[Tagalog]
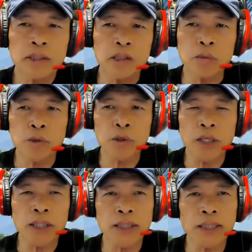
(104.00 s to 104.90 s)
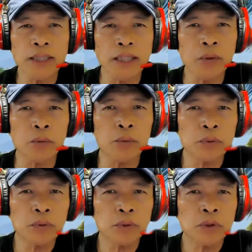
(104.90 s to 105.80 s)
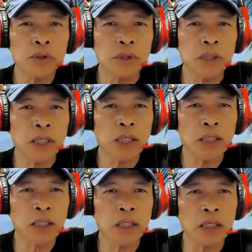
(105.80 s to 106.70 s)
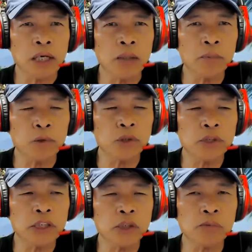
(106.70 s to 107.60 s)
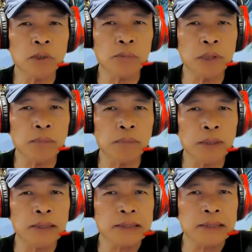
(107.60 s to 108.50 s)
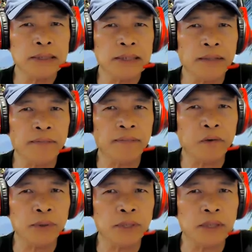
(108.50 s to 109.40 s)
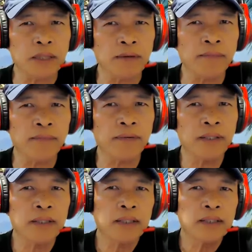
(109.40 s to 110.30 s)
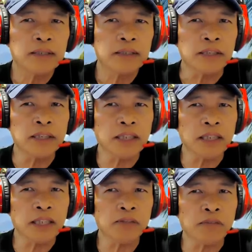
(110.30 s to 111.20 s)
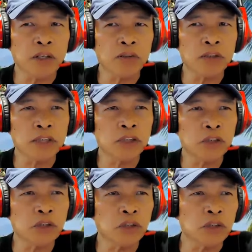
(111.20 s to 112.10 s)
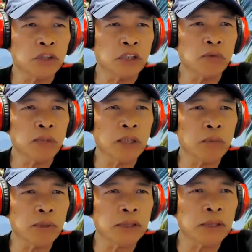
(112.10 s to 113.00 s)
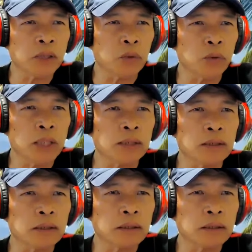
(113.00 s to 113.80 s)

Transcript: Ito po ay nilinaw ng uh, Armed Forces of the Philippines Chief of Staff General Browner Jr. sa lumalabas na ulat